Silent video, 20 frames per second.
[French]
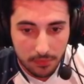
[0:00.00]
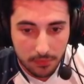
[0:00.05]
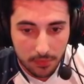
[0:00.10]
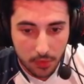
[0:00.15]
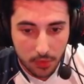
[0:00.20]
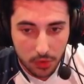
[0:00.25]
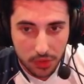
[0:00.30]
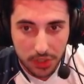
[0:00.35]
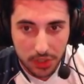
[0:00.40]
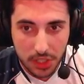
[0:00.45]

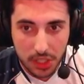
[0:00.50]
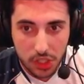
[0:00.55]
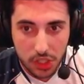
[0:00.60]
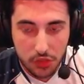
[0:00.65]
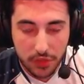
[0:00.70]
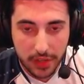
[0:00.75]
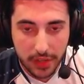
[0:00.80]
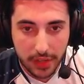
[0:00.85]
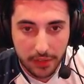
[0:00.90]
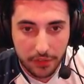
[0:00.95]
Ok, je
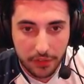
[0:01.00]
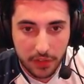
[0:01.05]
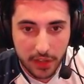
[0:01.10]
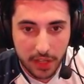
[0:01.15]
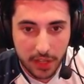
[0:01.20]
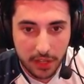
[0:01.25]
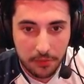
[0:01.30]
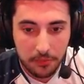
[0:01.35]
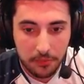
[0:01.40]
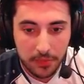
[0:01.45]
vais rien
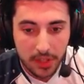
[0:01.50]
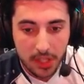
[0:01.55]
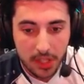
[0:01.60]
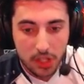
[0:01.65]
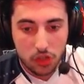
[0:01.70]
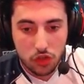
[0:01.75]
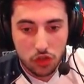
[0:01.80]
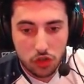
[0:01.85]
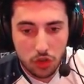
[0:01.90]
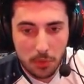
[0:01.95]
faire.
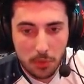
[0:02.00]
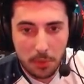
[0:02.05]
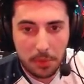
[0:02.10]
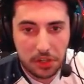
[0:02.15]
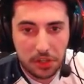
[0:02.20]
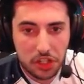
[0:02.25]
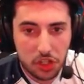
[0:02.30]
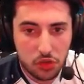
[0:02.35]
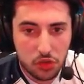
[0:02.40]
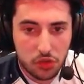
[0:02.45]
Je vais sûrement
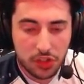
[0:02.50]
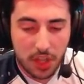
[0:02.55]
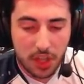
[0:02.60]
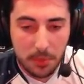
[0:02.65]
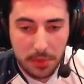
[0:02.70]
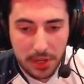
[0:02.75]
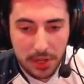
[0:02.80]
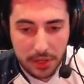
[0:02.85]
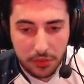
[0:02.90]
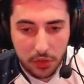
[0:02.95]
partir juste en
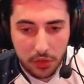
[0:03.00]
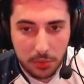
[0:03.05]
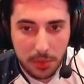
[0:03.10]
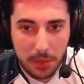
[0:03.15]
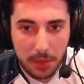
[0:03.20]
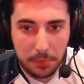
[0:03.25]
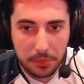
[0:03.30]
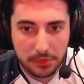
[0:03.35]
bélier fond de map.